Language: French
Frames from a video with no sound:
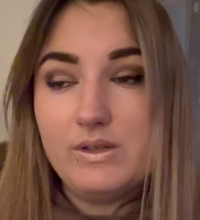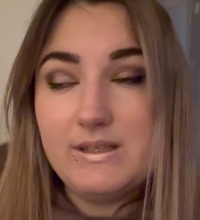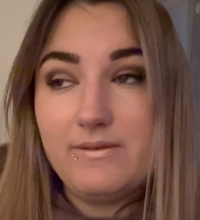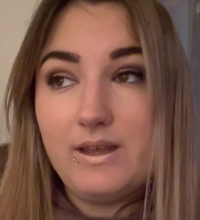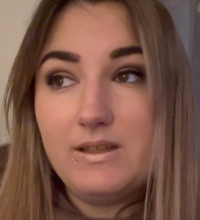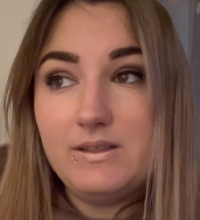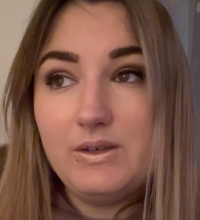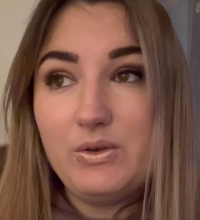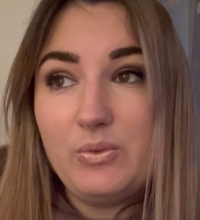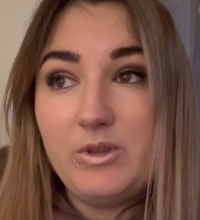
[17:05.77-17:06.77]
ça va
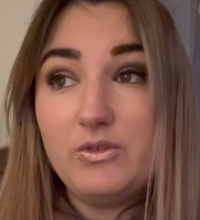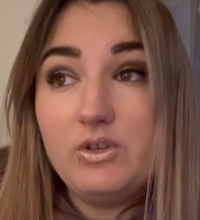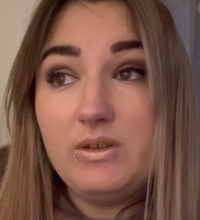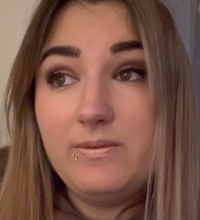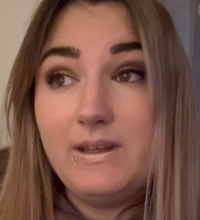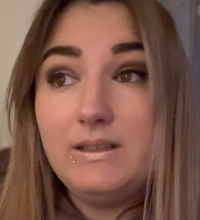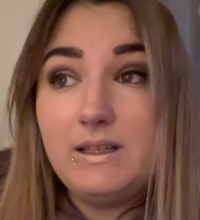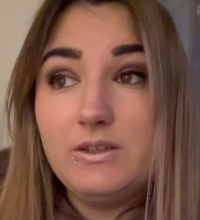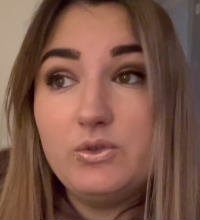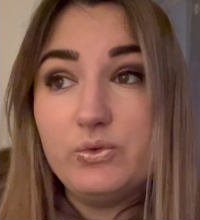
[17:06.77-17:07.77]
être bientôt les fêtes,
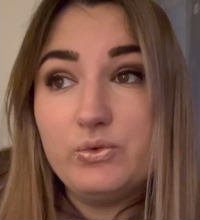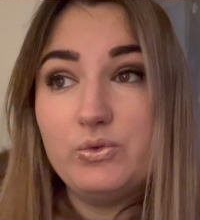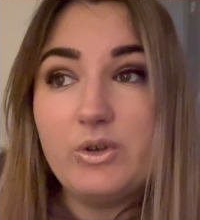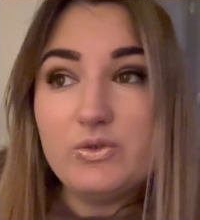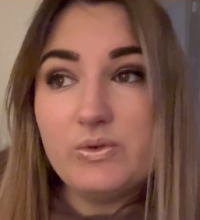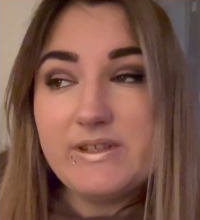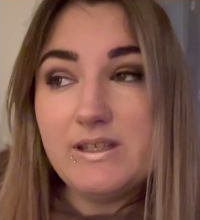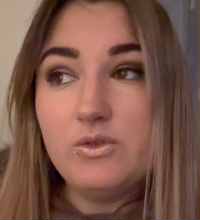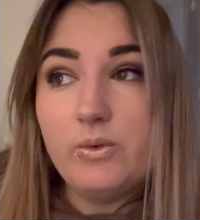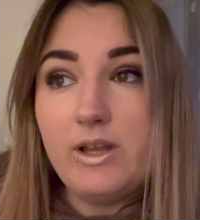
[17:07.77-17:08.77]
là dans 2-3 jours
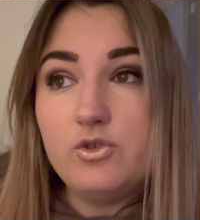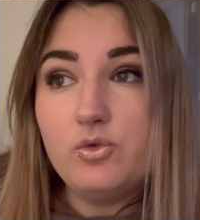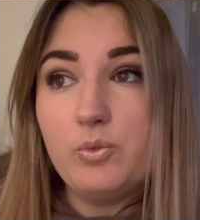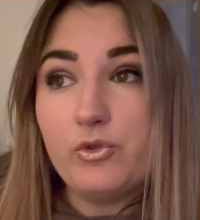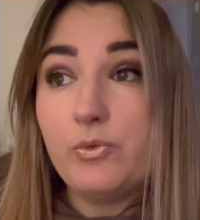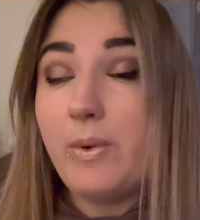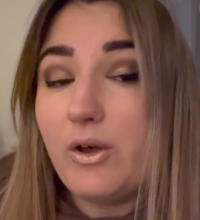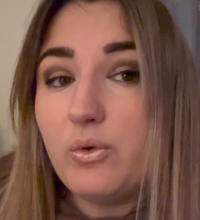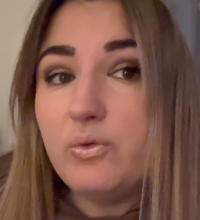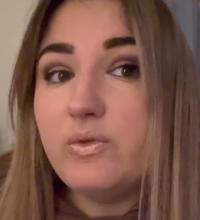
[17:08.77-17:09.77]
c'est Noël, je pense pas
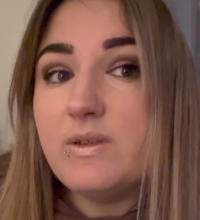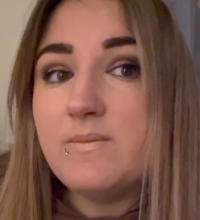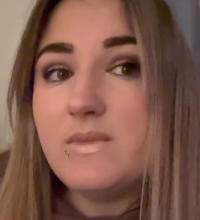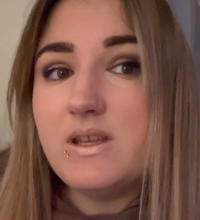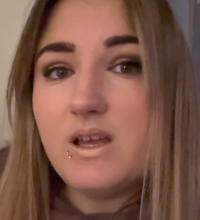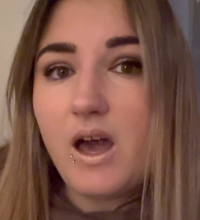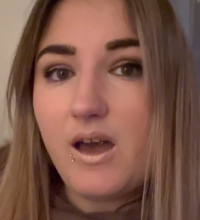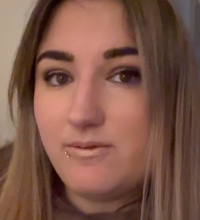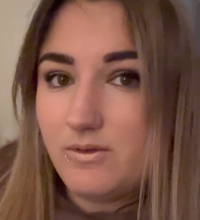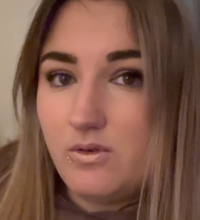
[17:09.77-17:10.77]
refilmer
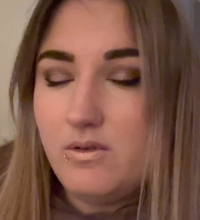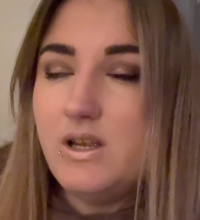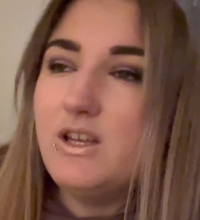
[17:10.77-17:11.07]
avant,